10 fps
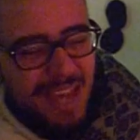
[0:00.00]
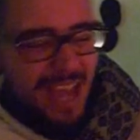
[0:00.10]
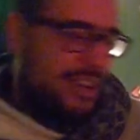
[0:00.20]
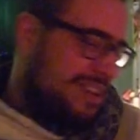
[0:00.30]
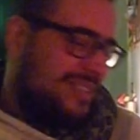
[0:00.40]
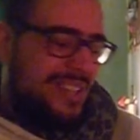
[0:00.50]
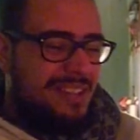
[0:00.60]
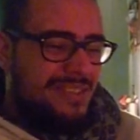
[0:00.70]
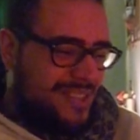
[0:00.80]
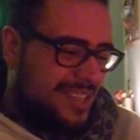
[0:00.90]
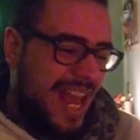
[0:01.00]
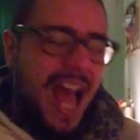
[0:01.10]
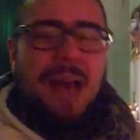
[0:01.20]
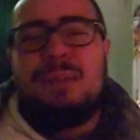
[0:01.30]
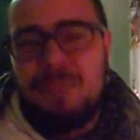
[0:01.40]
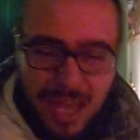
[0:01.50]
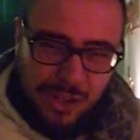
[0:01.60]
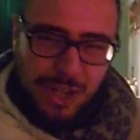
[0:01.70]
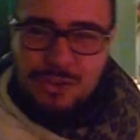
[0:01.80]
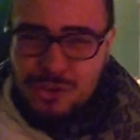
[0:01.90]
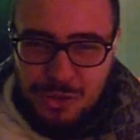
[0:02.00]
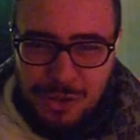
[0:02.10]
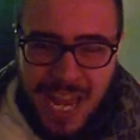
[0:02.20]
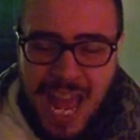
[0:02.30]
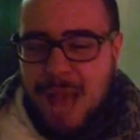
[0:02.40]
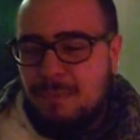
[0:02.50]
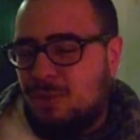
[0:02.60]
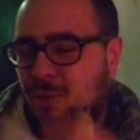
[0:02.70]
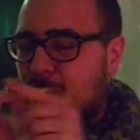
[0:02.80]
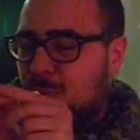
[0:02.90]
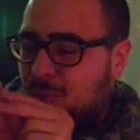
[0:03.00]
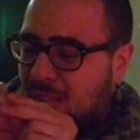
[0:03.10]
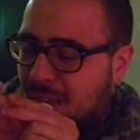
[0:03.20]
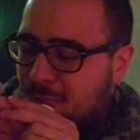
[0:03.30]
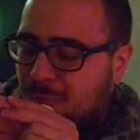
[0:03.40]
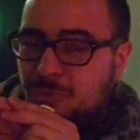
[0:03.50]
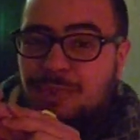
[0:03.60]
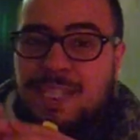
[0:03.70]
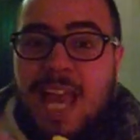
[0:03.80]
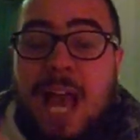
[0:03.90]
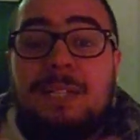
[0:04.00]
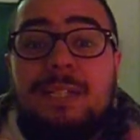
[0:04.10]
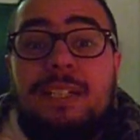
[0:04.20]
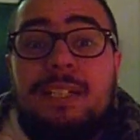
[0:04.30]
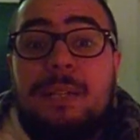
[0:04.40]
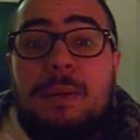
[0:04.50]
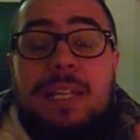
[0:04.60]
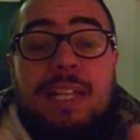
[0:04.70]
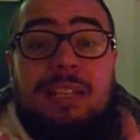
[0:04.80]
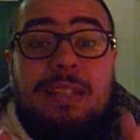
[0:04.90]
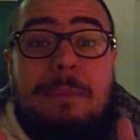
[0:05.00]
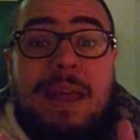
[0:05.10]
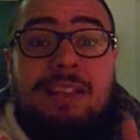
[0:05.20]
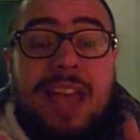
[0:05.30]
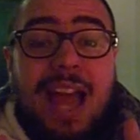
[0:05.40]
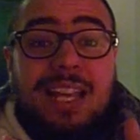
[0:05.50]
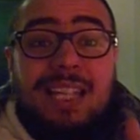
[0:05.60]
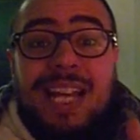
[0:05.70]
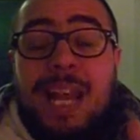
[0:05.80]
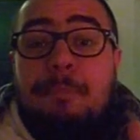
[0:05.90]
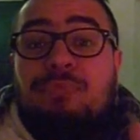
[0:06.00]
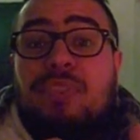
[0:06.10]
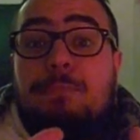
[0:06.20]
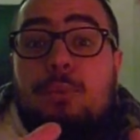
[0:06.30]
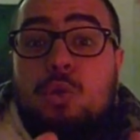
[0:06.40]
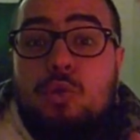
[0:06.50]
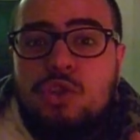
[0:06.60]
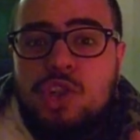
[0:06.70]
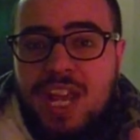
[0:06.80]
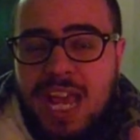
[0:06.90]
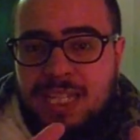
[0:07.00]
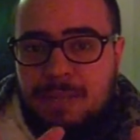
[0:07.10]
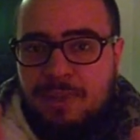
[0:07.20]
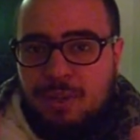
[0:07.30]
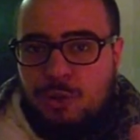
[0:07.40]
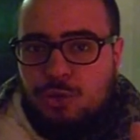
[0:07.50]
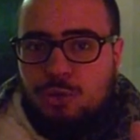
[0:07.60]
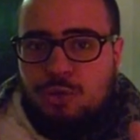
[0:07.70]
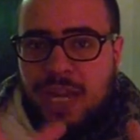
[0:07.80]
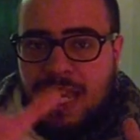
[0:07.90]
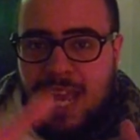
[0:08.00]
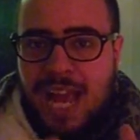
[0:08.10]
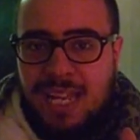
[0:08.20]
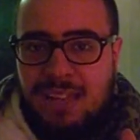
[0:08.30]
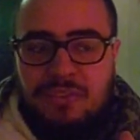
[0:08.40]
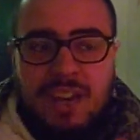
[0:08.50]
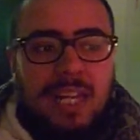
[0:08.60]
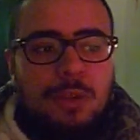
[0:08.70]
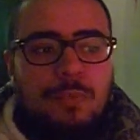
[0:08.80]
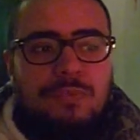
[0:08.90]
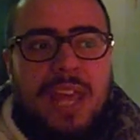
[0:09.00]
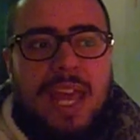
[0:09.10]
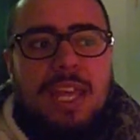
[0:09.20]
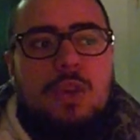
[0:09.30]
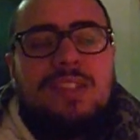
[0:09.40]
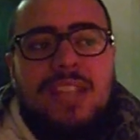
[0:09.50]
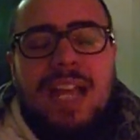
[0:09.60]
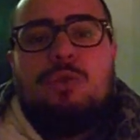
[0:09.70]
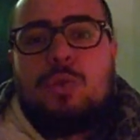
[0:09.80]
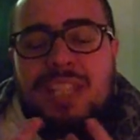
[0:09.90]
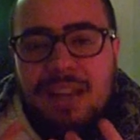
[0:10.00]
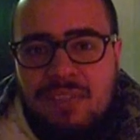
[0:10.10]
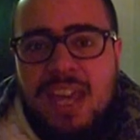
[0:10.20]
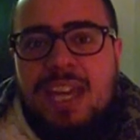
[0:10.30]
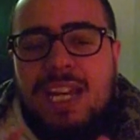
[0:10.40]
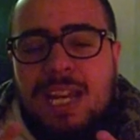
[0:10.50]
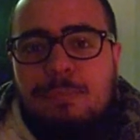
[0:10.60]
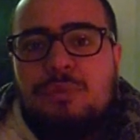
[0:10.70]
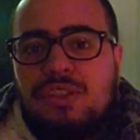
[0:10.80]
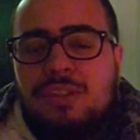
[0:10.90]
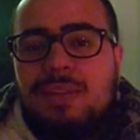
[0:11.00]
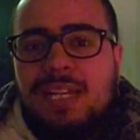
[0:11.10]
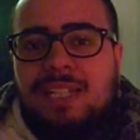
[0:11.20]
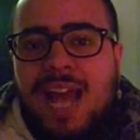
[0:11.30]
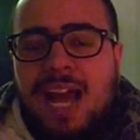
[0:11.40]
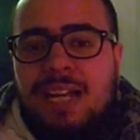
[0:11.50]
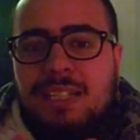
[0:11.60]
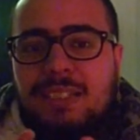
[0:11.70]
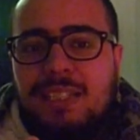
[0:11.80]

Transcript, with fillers: mi piace scherzare, mi piace giocare, mi sono rotta l'unghia quindi dipende anche dalla tipologia di persone che ha a che fare con te. Io sento di avere la possibilità